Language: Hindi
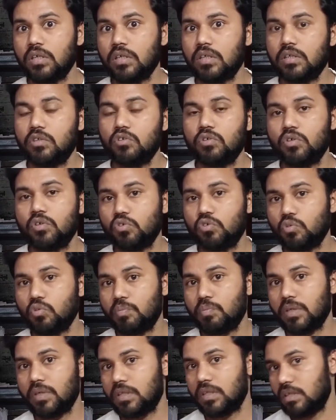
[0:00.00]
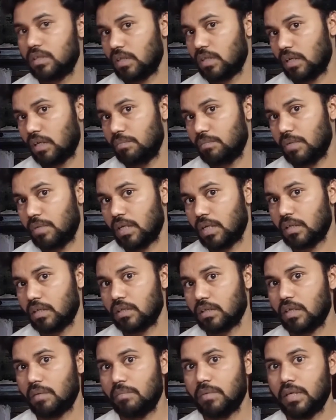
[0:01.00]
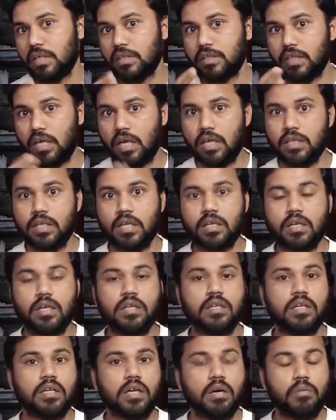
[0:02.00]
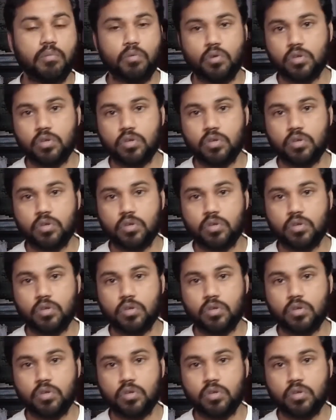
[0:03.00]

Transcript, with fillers: यूट्यूब पर इतनी सारी मेहनत किया मैंने चार हज़ार घंटे का